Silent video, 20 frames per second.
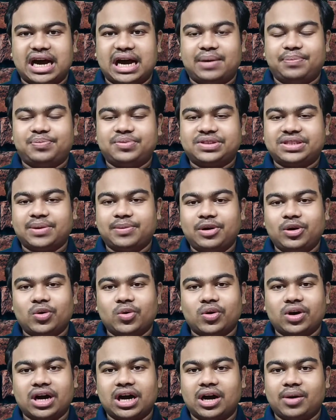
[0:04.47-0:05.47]
आप सभी
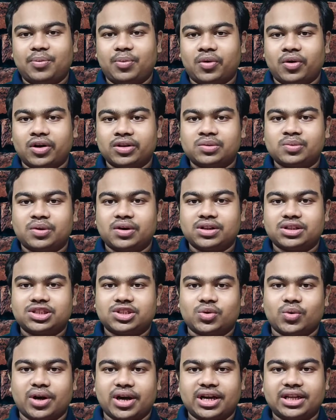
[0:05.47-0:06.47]
लोगों का बहुत
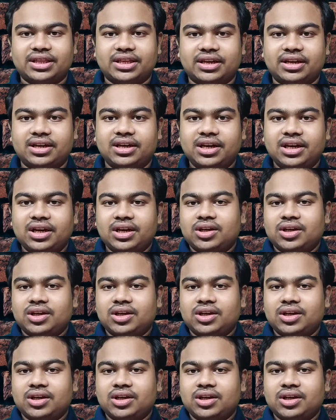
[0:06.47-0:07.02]
बहुत स्वागत है